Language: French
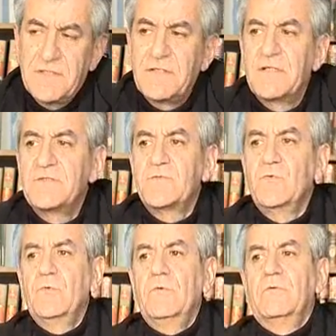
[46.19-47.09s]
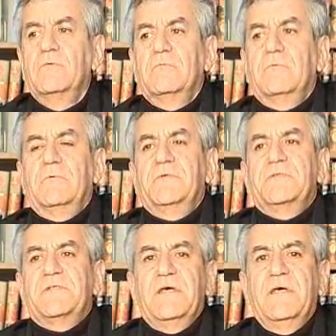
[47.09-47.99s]
Cette question,
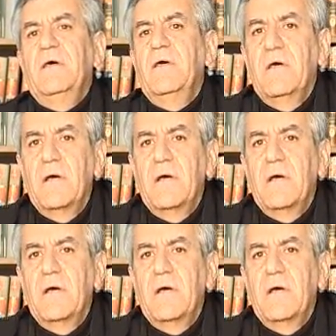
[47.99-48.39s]
c'est